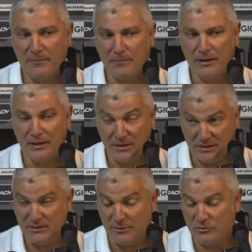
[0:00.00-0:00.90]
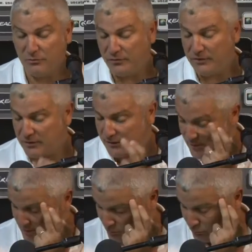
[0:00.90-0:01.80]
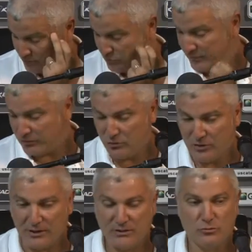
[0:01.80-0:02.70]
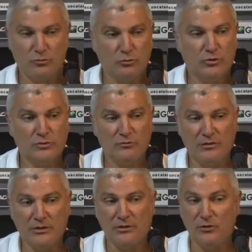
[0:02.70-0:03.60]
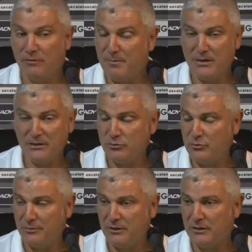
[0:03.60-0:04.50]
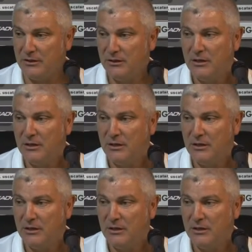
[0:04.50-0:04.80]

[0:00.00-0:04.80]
all'ennesima all sconfitta, una sola vittoria, il resto sono tutte sconfitte, non va bene assolutamente,